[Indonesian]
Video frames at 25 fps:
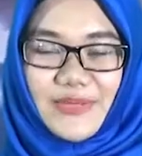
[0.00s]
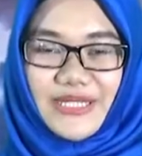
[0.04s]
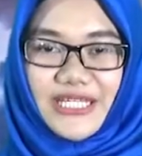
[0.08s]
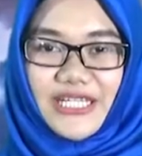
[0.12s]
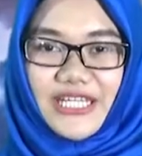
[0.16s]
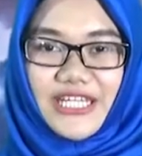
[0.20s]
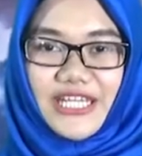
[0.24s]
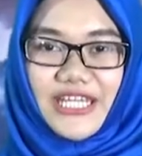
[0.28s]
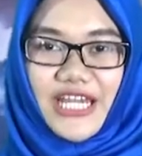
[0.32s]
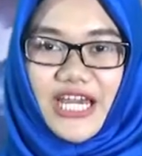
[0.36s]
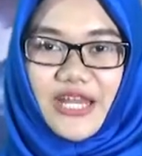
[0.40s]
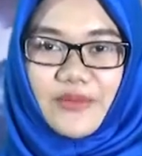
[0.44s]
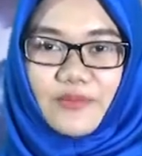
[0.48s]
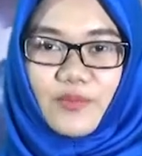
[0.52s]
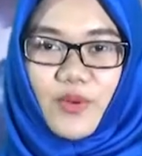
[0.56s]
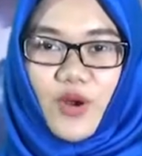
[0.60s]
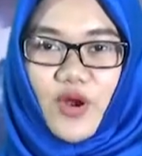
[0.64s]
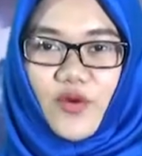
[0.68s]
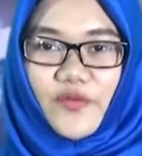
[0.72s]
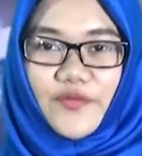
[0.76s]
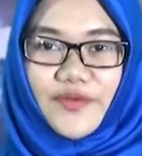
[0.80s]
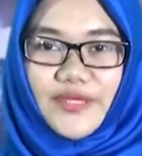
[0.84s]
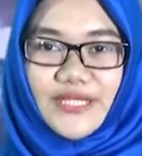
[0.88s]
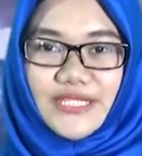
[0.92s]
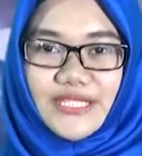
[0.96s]
Pendidikan
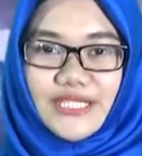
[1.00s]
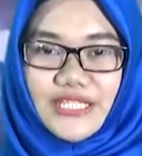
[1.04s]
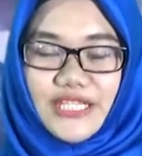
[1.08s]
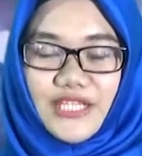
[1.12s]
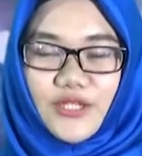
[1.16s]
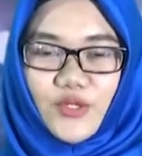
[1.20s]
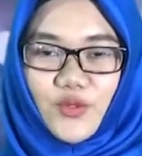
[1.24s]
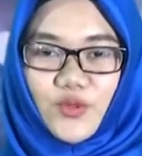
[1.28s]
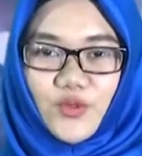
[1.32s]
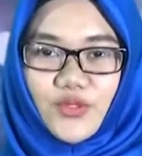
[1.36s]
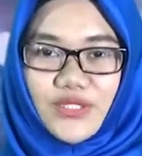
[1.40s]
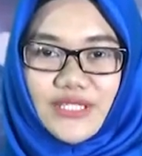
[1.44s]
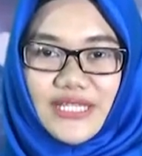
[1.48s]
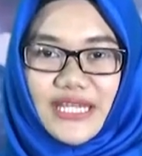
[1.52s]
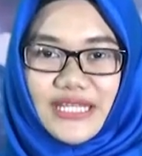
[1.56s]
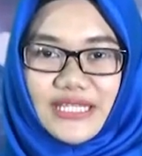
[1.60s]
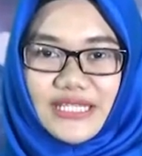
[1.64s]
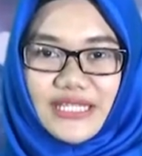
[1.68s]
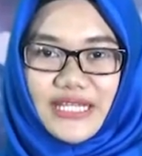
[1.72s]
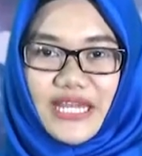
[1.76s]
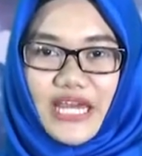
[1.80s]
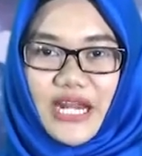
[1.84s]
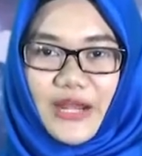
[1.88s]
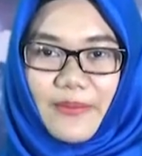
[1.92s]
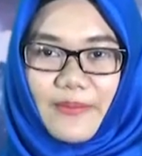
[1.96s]
Provinsi Nusa
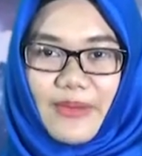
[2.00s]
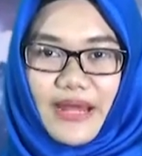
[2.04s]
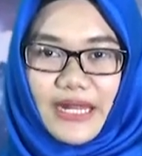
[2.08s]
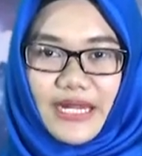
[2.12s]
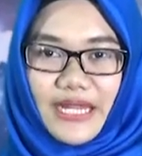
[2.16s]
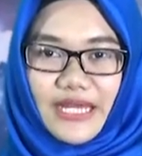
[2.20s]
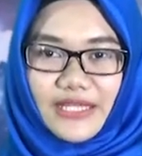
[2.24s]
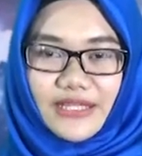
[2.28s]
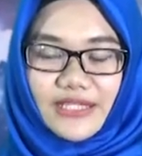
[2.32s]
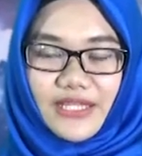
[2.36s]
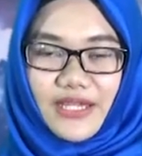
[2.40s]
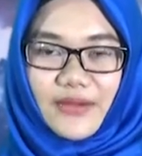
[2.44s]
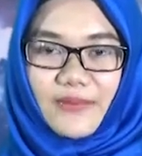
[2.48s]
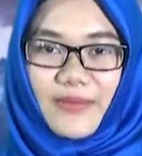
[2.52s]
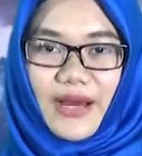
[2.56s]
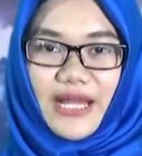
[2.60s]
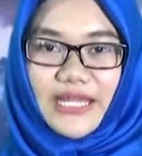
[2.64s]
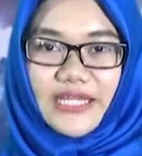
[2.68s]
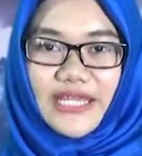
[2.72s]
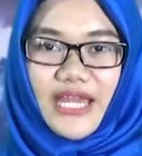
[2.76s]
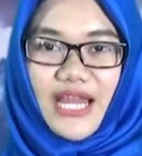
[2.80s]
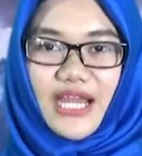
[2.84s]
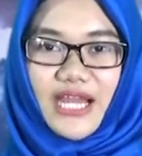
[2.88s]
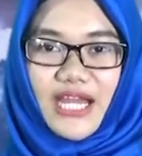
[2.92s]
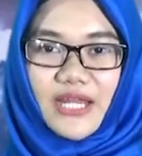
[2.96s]
Tenggara Barat
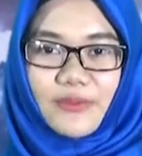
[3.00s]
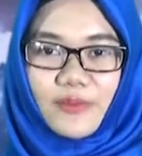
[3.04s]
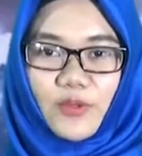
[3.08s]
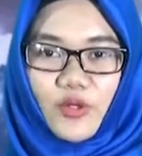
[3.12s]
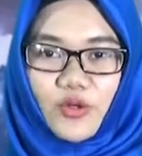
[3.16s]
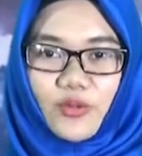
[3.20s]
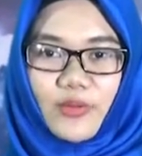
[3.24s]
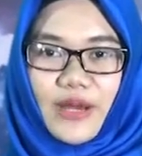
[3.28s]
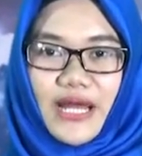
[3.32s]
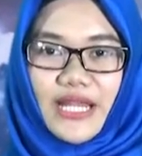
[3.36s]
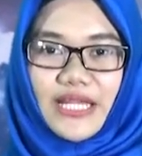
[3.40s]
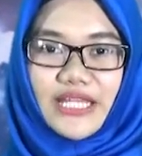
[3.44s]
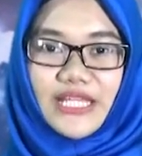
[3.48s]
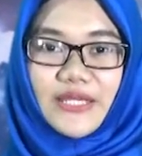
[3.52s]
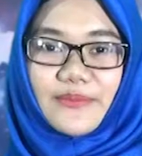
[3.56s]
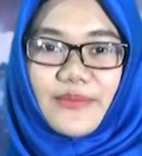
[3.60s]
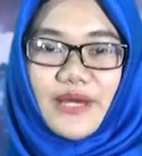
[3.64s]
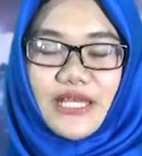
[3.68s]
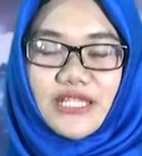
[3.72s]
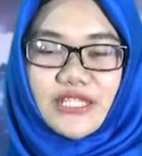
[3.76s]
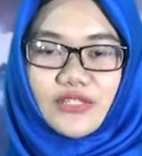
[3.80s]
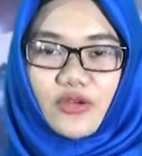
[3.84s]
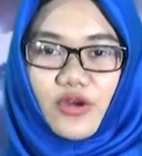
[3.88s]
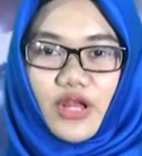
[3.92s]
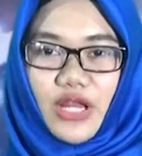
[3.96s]
kembali akan merubah
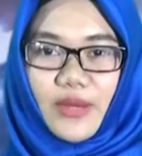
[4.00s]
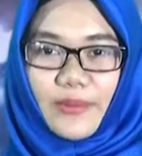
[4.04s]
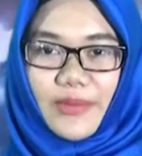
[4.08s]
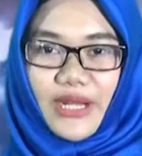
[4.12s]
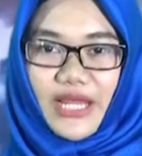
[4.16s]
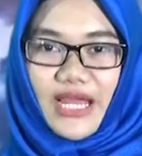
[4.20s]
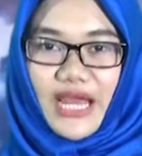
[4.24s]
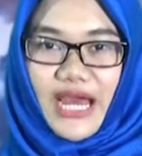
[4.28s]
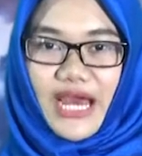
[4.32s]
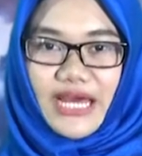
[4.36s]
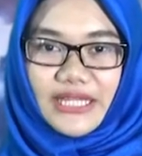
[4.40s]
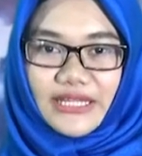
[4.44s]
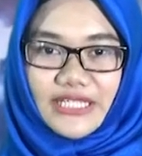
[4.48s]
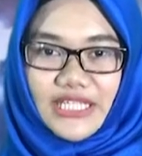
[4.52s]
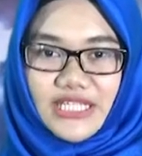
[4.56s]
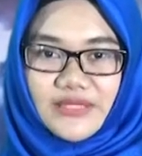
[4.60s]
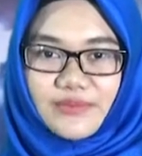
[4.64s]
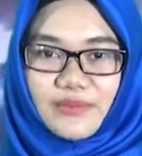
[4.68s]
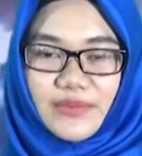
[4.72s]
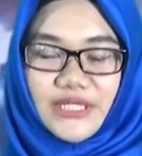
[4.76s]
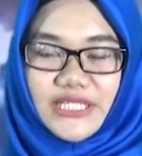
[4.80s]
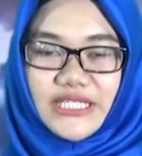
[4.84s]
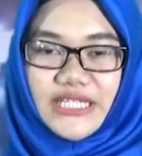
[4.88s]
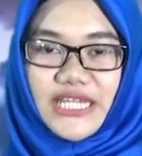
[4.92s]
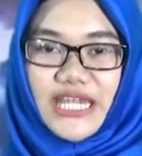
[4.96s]
5 sekolah menengah atas
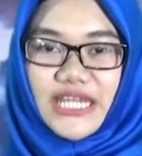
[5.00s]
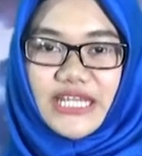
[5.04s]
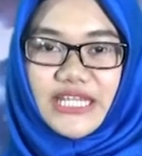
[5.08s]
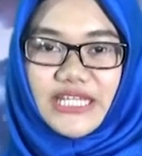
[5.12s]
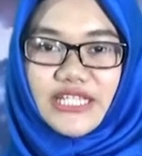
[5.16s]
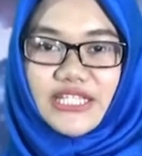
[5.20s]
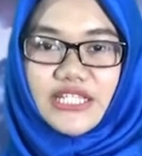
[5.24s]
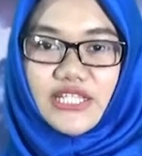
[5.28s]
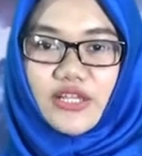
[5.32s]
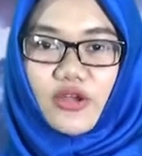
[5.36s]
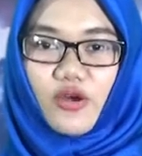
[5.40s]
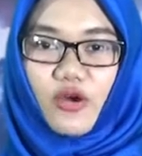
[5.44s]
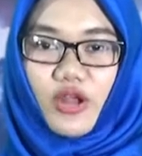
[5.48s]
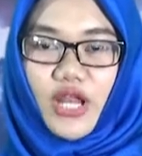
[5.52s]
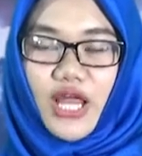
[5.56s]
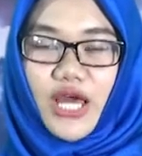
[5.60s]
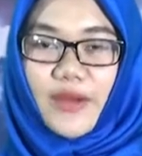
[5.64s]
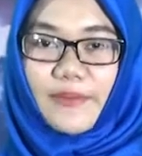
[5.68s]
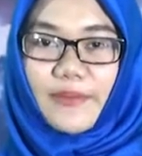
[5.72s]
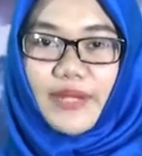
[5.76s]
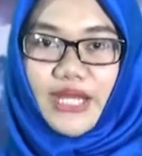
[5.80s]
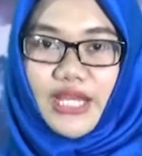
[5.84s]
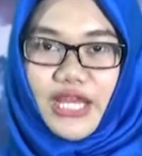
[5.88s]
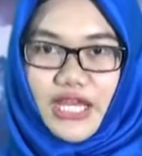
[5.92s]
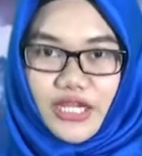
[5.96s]
menjadi sekolah
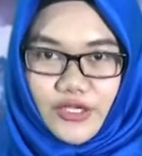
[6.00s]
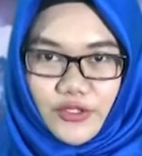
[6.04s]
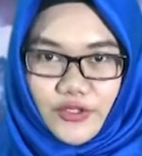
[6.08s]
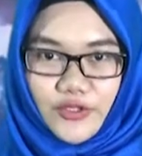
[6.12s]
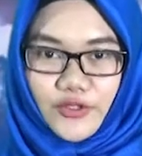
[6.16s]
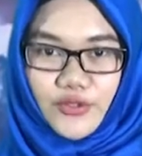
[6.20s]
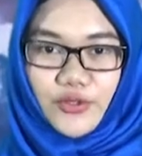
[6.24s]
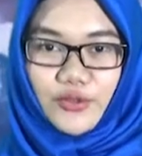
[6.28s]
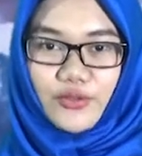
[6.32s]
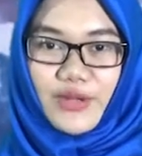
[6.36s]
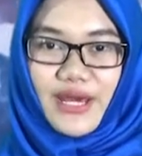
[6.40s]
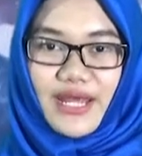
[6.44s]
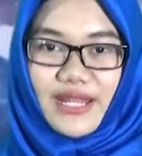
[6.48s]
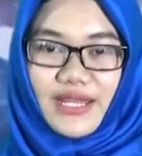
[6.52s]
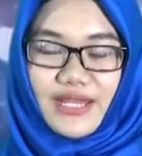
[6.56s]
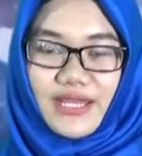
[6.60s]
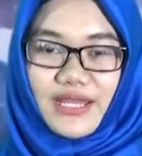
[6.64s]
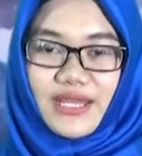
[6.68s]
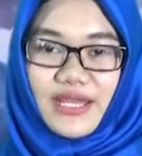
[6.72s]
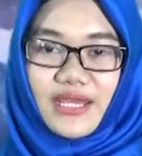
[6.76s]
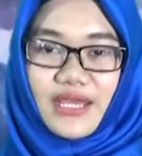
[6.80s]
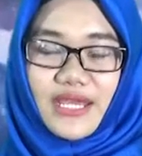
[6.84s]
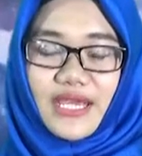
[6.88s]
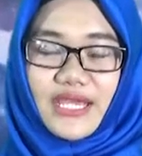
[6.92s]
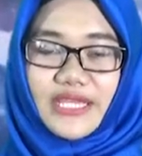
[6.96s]
menengah kejuruan.
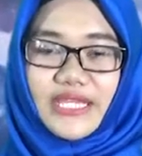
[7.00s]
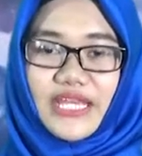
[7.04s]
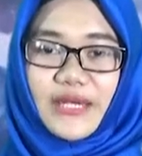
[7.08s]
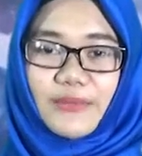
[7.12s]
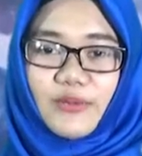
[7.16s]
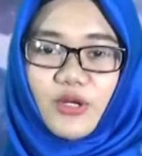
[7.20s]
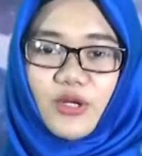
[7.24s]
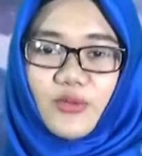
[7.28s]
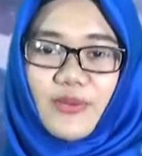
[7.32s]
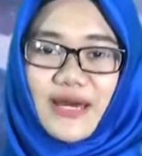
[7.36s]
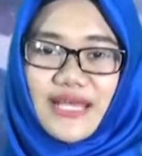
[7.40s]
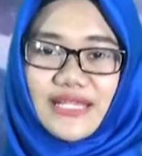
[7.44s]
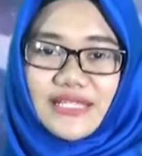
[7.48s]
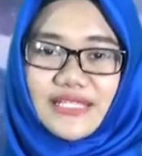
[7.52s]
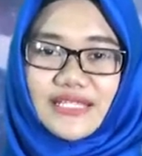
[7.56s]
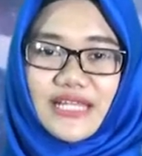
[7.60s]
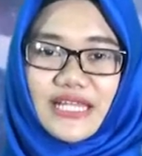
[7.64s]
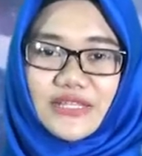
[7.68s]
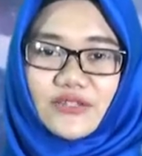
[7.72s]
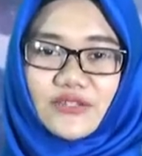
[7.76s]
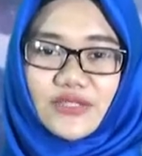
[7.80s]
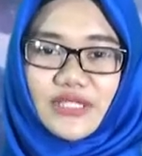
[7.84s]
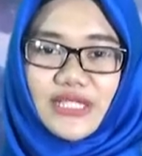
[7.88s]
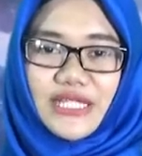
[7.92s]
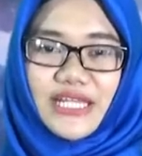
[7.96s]
Ya, perubahan
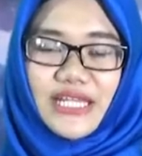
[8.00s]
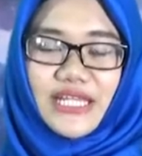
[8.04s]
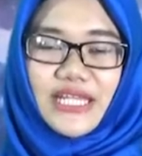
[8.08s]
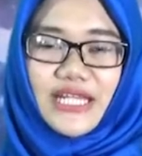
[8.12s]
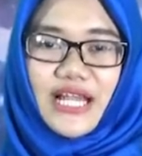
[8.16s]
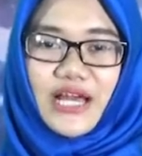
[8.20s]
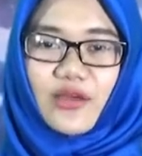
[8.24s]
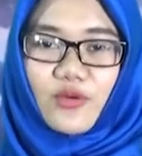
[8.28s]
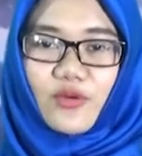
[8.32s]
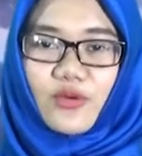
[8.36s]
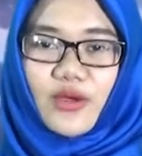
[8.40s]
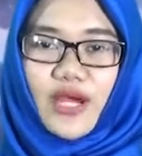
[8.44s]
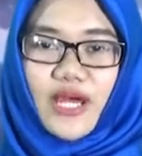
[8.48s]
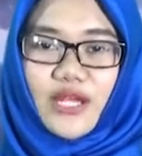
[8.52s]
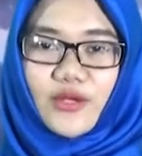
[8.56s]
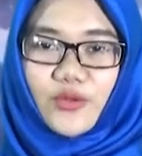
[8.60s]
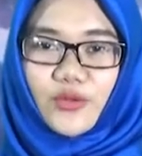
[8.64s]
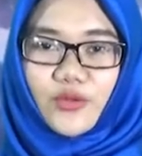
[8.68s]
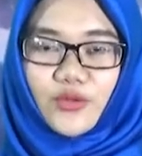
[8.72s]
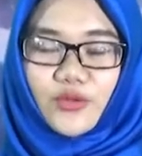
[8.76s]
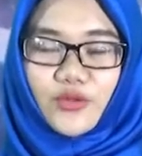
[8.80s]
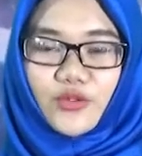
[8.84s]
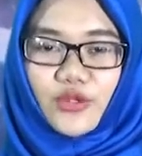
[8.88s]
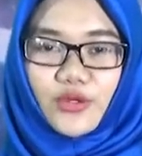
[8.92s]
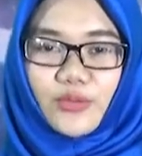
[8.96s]
status ini dilakukan
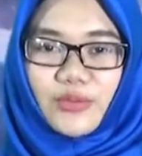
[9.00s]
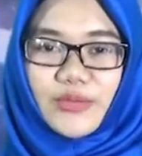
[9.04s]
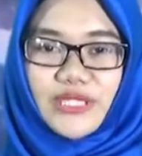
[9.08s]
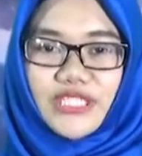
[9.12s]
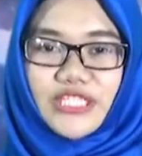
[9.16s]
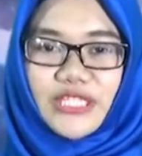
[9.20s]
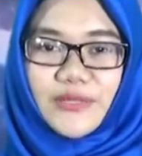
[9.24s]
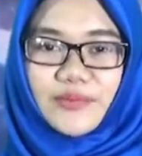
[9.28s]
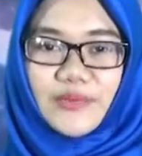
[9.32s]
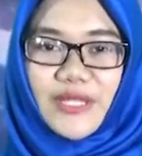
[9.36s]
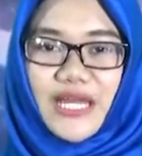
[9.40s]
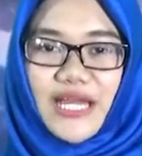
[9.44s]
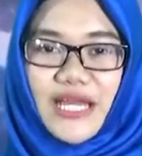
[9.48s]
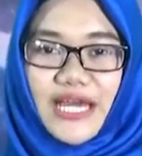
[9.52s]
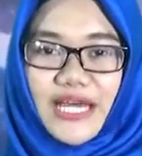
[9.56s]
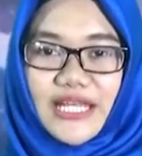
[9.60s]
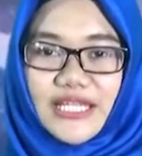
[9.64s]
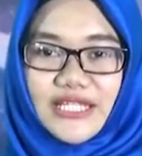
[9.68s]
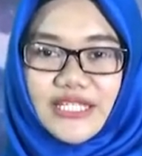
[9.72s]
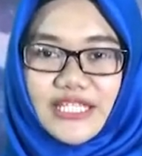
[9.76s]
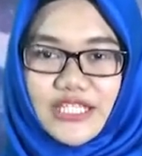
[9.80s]
untuk menciptakan